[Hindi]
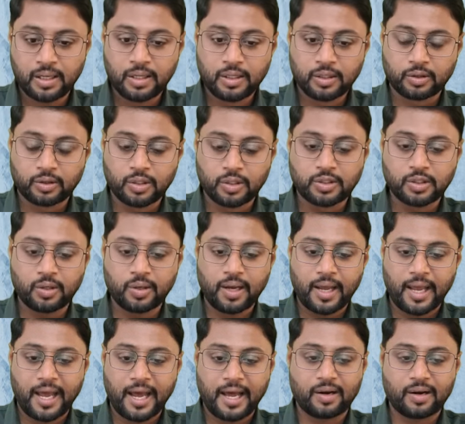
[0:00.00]
तो जो
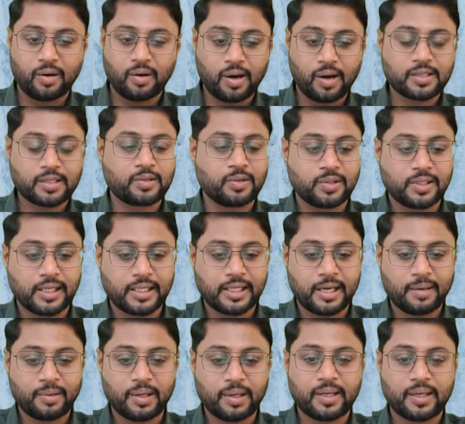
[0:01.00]
हेयर लॉस हो जाता
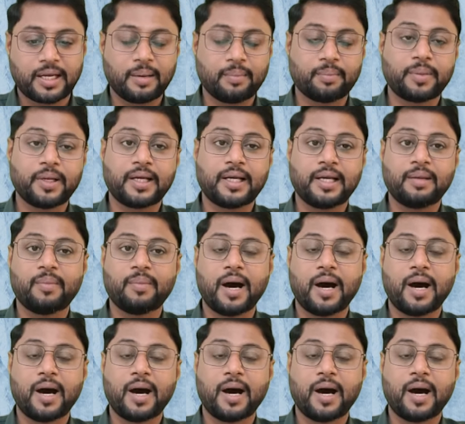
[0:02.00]
है मतलब कि कंप्लीटली